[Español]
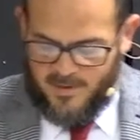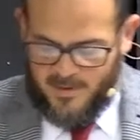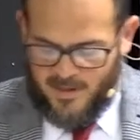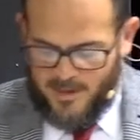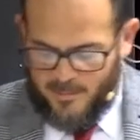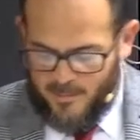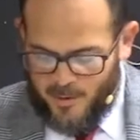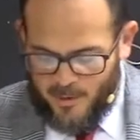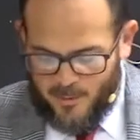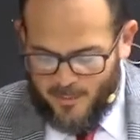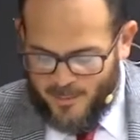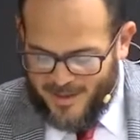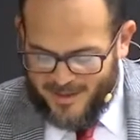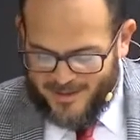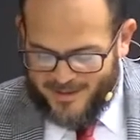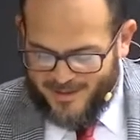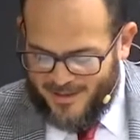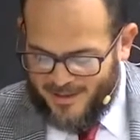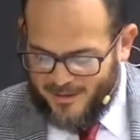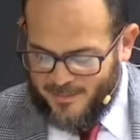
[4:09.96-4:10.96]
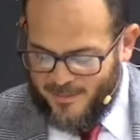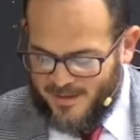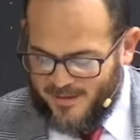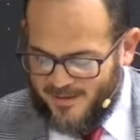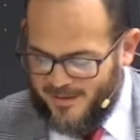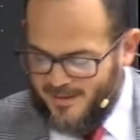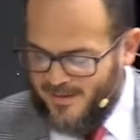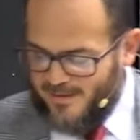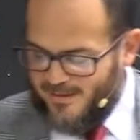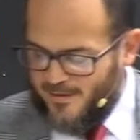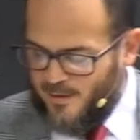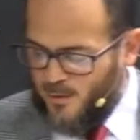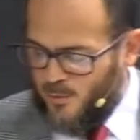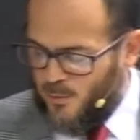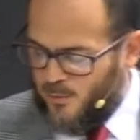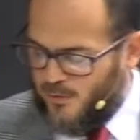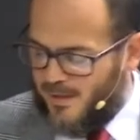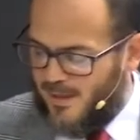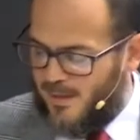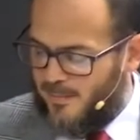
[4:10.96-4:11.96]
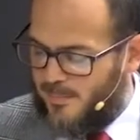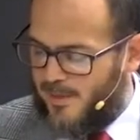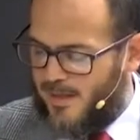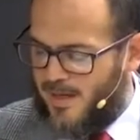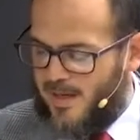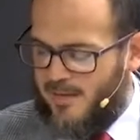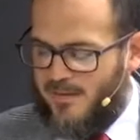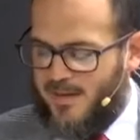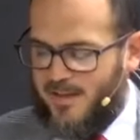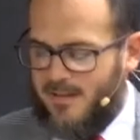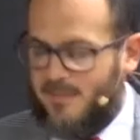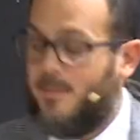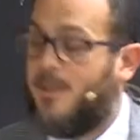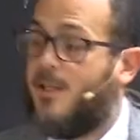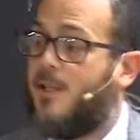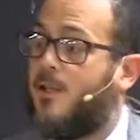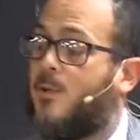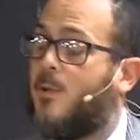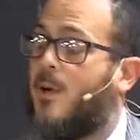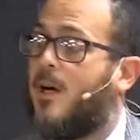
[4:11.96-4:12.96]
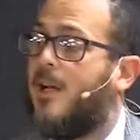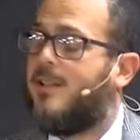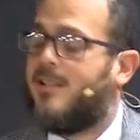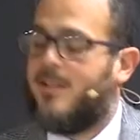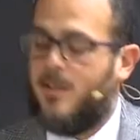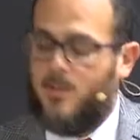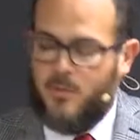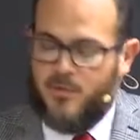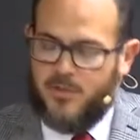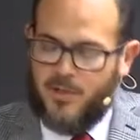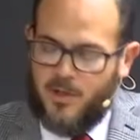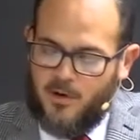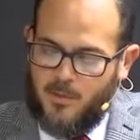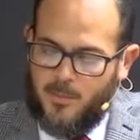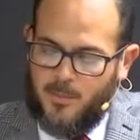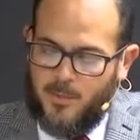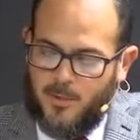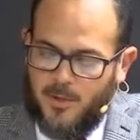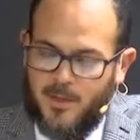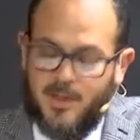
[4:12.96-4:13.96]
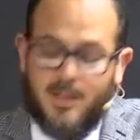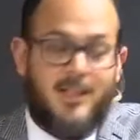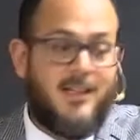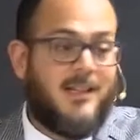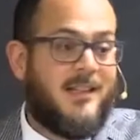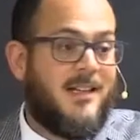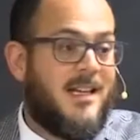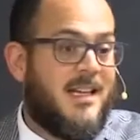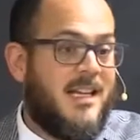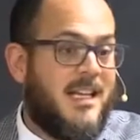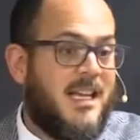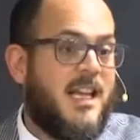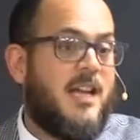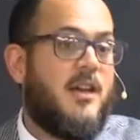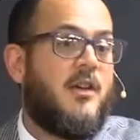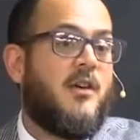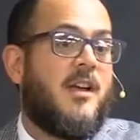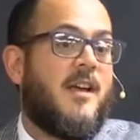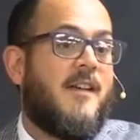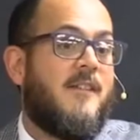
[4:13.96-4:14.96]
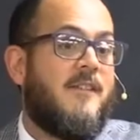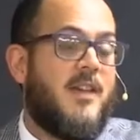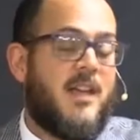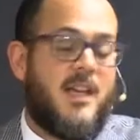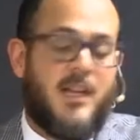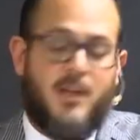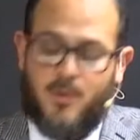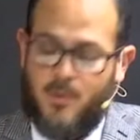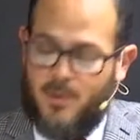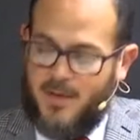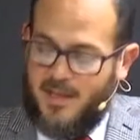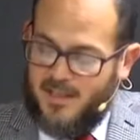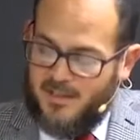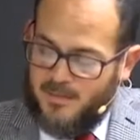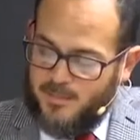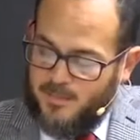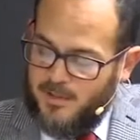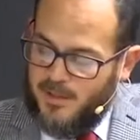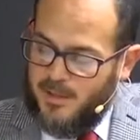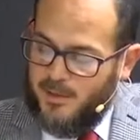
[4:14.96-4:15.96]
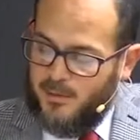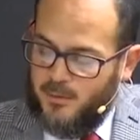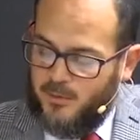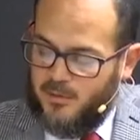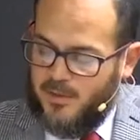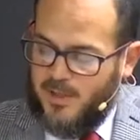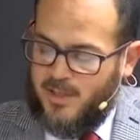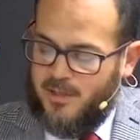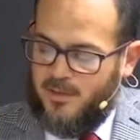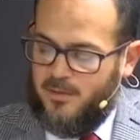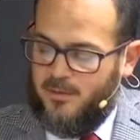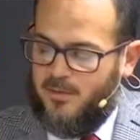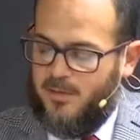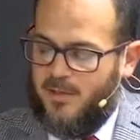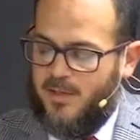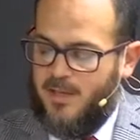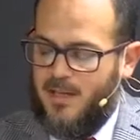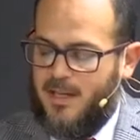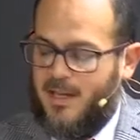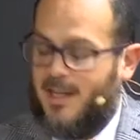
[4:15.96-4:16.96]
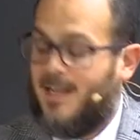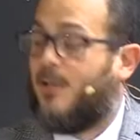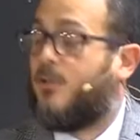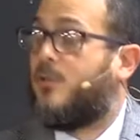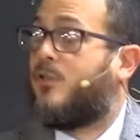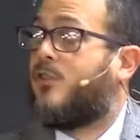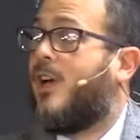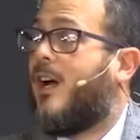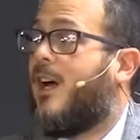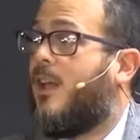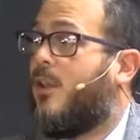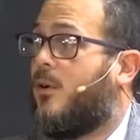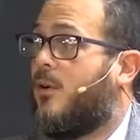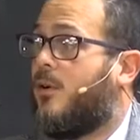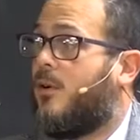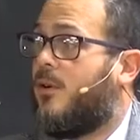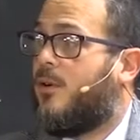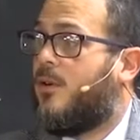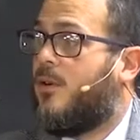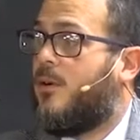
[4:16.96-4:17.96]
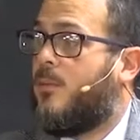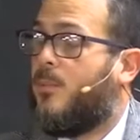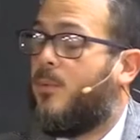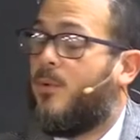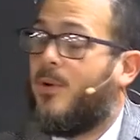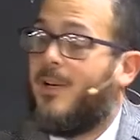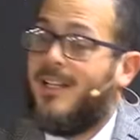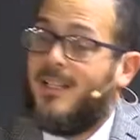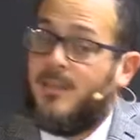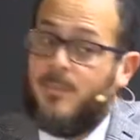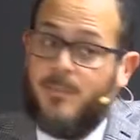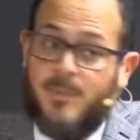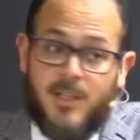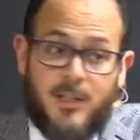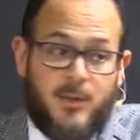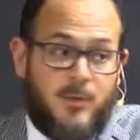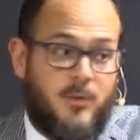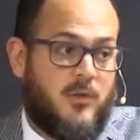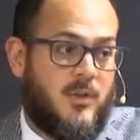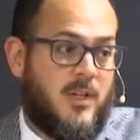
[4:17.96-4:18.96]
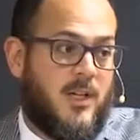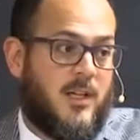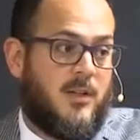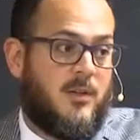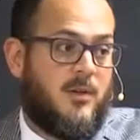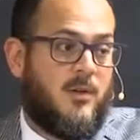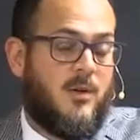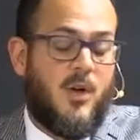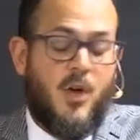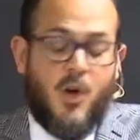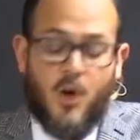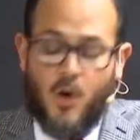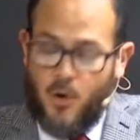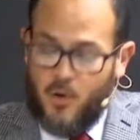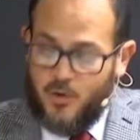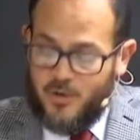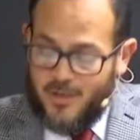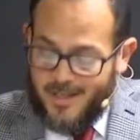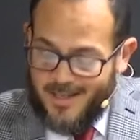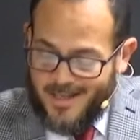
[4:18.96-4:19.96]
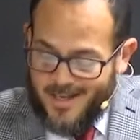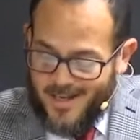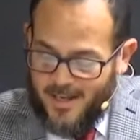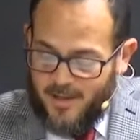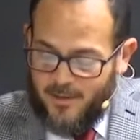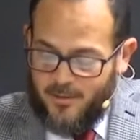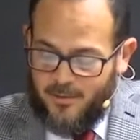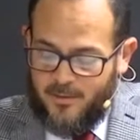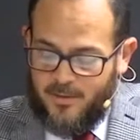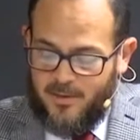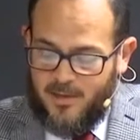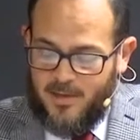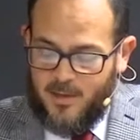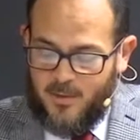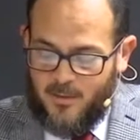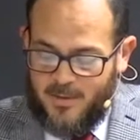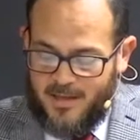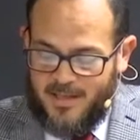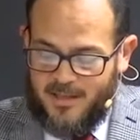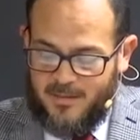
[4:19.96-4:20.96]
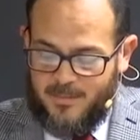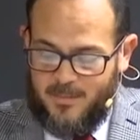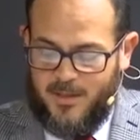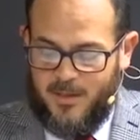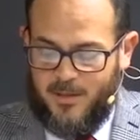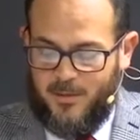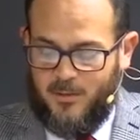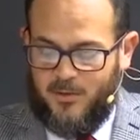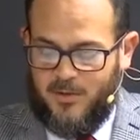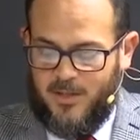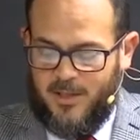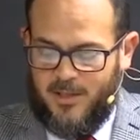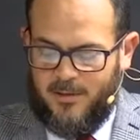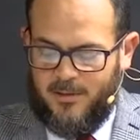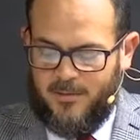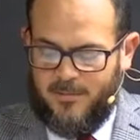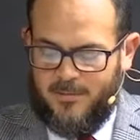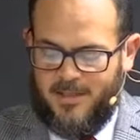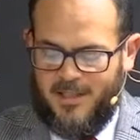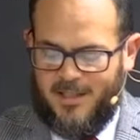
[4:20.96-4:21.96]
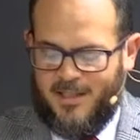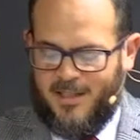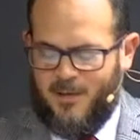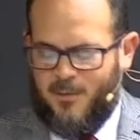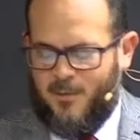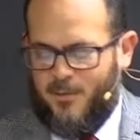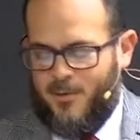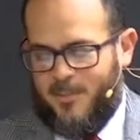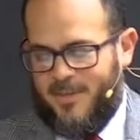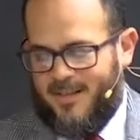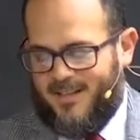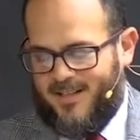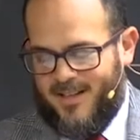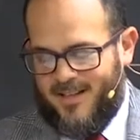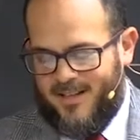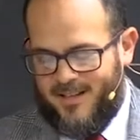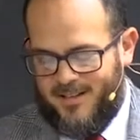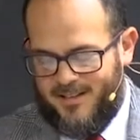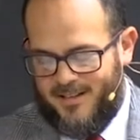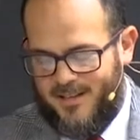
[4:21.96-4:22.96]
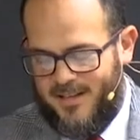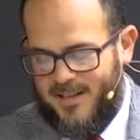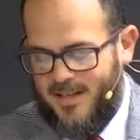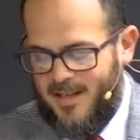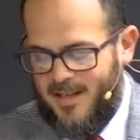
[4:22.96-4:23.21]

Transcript: La mayor parte de las veces que se usa la palabra espiritual se usa como teniendo que ver con el Espíritu Santo, causado por el Espíritu Santo o llenado con el Espíritu Santo. Les leo unos pasajes.